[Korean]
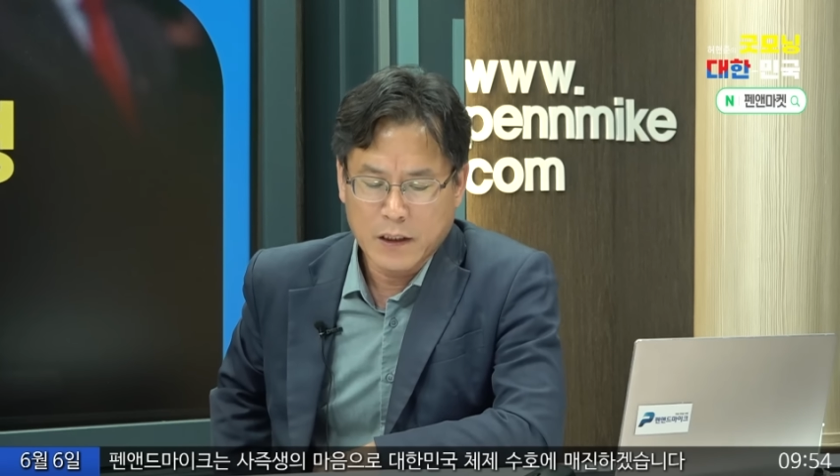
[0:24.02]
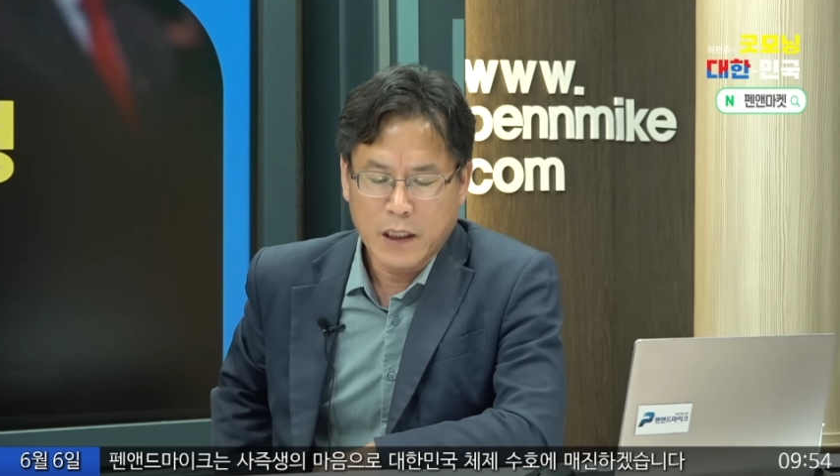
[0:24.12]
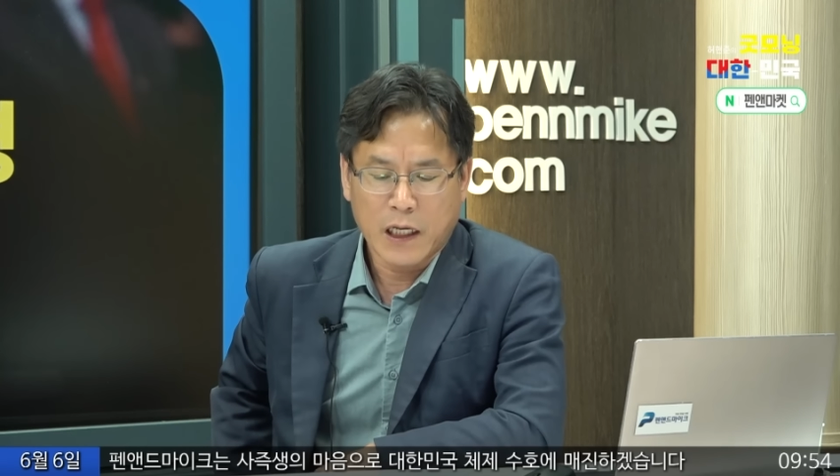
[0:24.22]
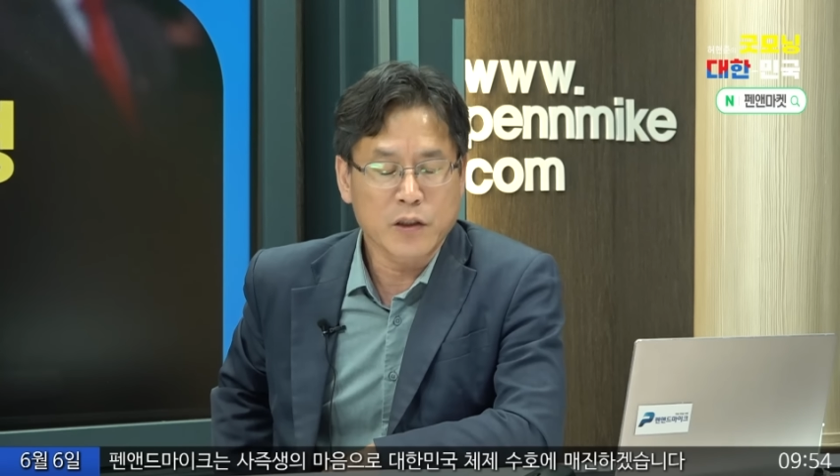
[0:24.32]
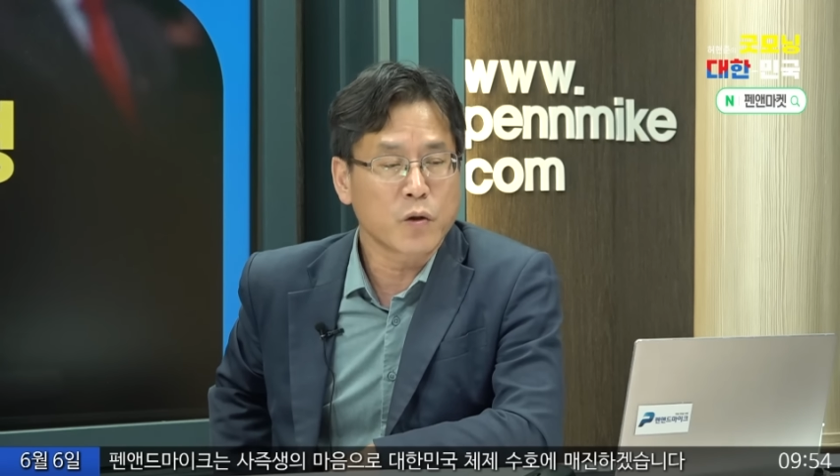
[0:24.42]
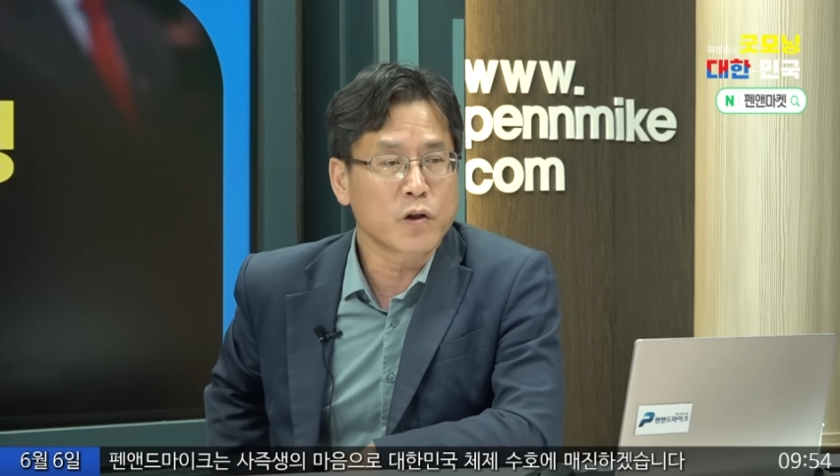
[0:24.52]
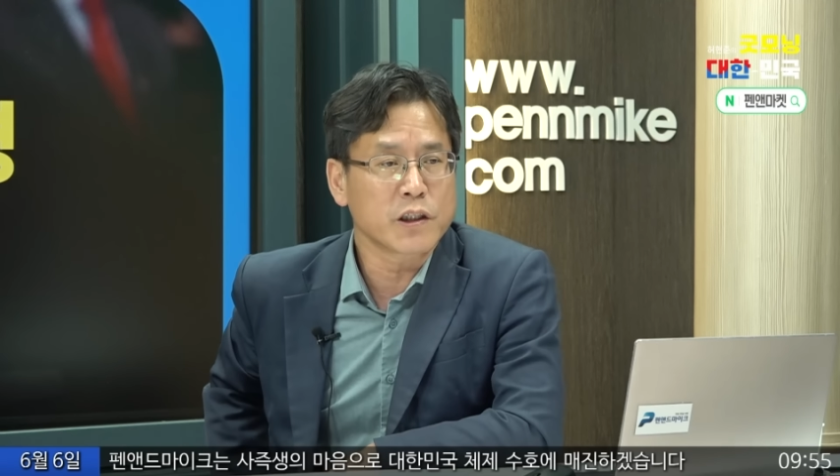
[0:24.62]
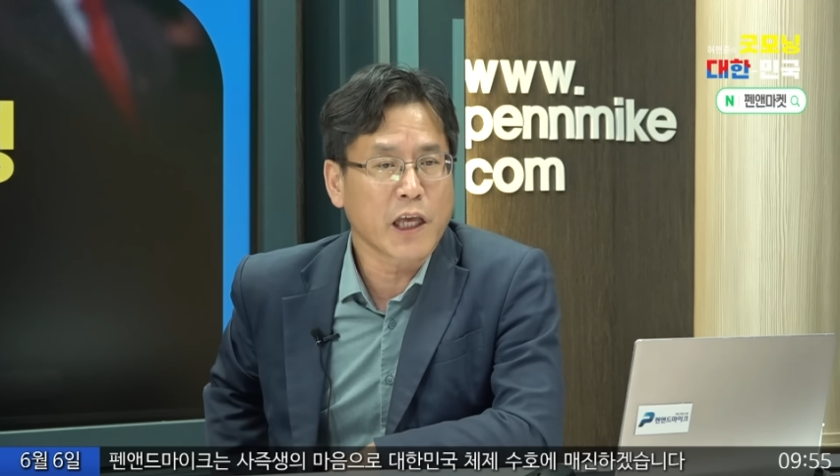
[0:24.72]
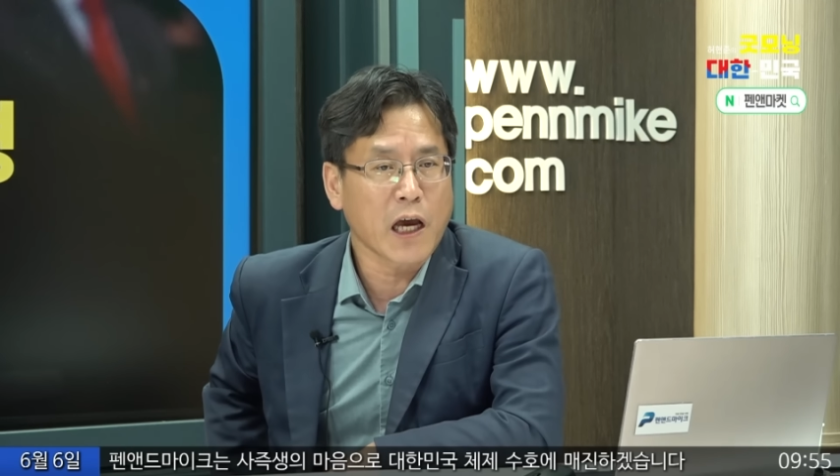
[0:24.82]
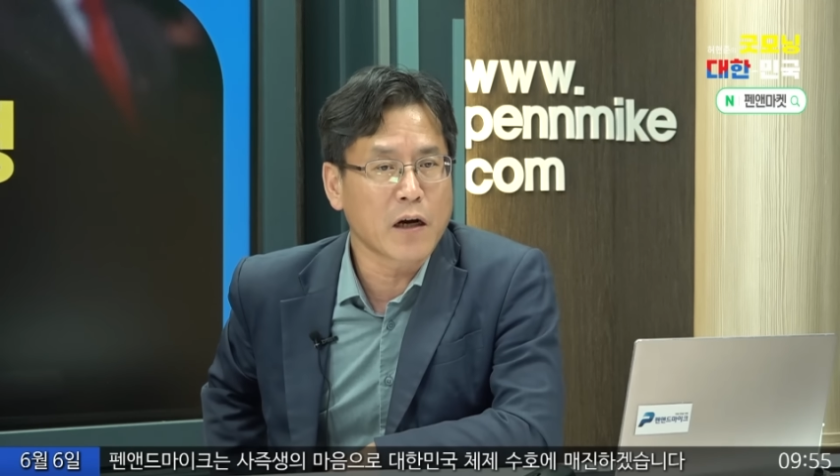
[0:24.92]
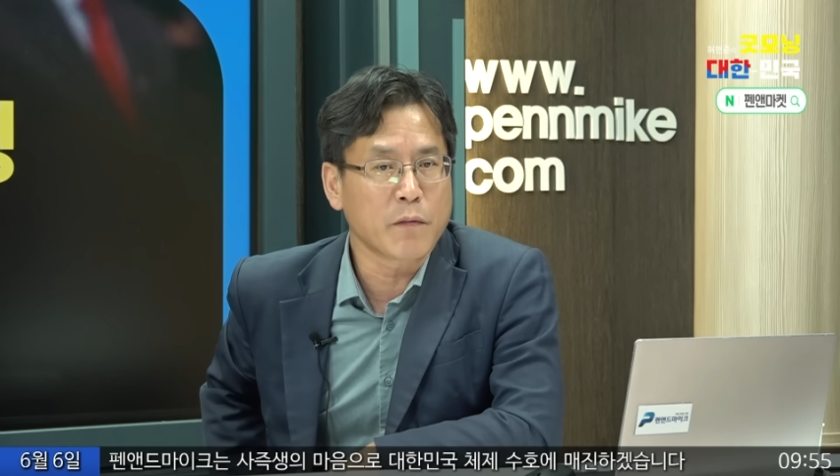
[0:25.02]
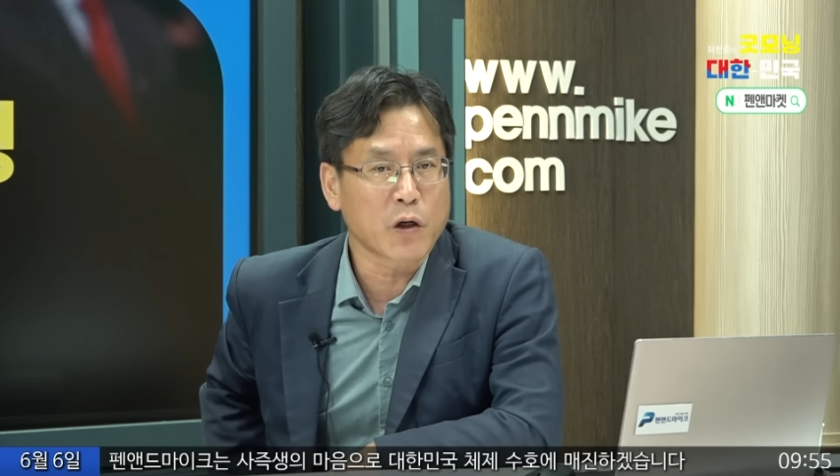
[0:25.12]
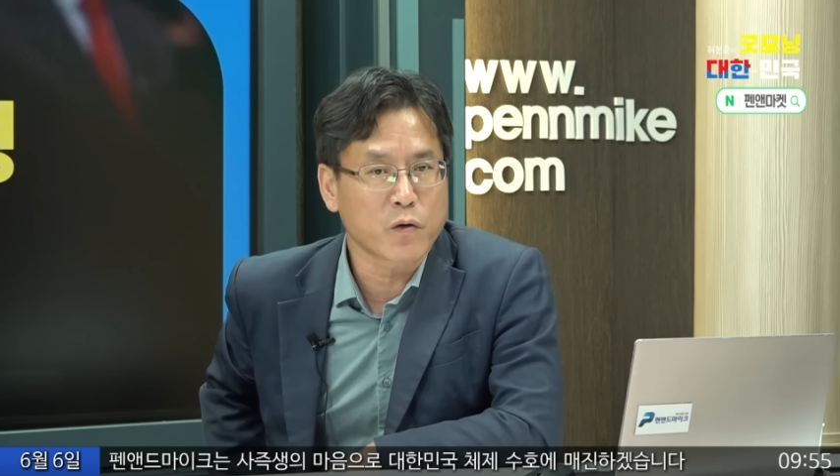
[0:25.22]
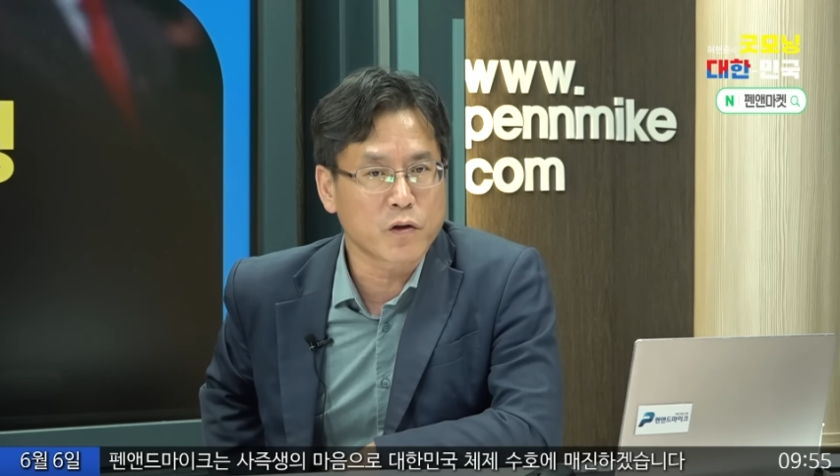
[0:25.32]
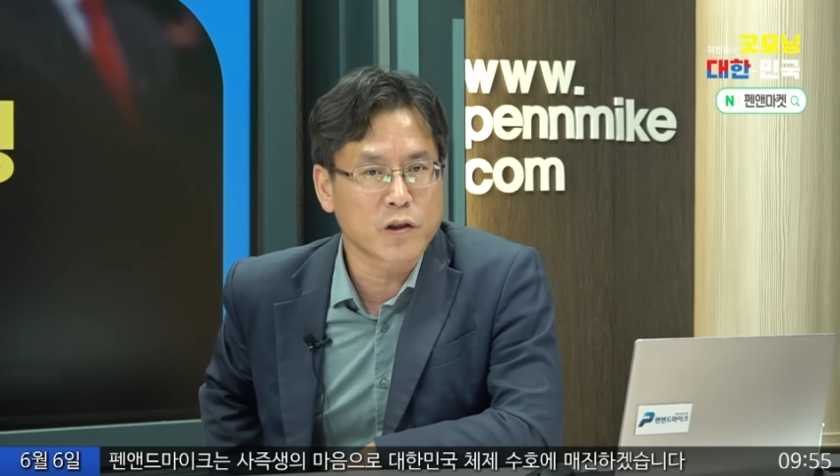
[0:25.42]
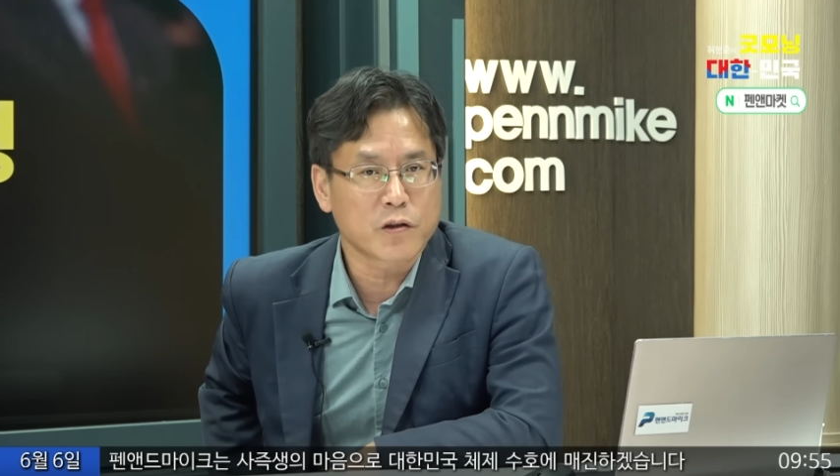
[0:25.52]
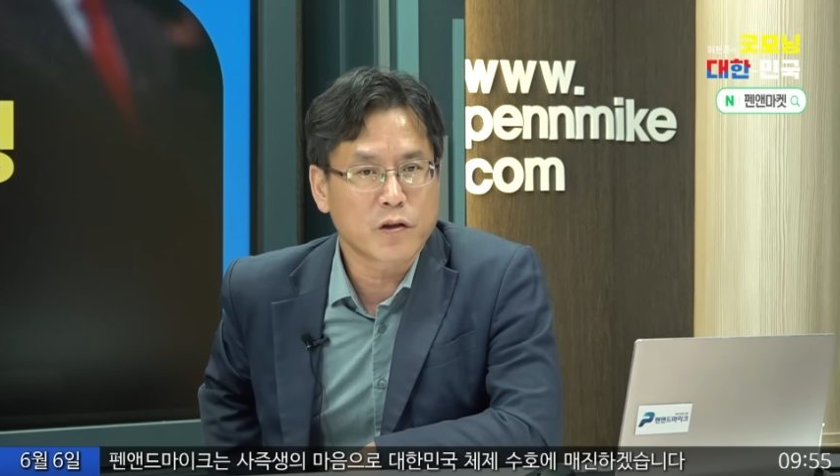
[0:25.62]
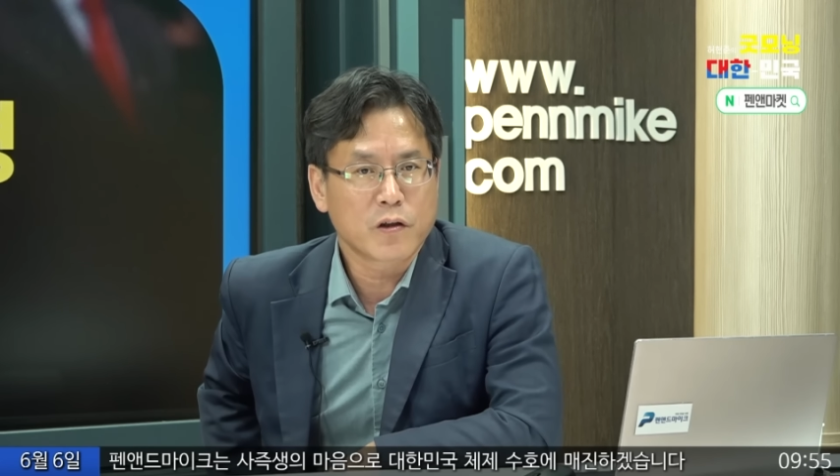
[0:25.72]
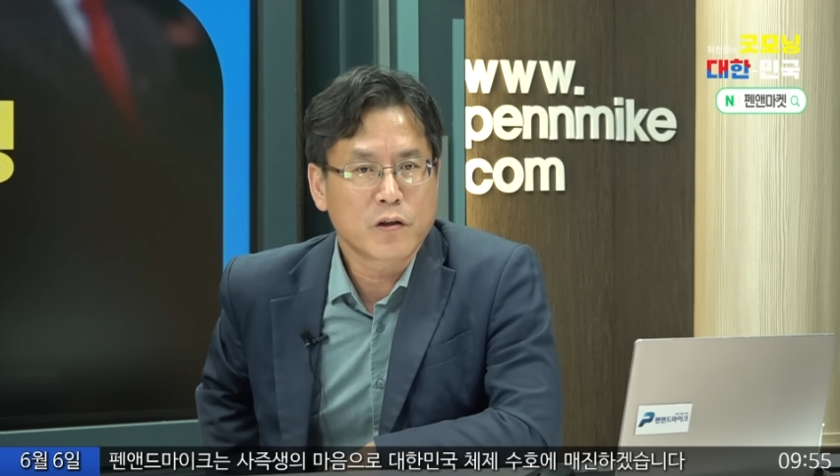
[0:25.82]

한동훈 대항마로는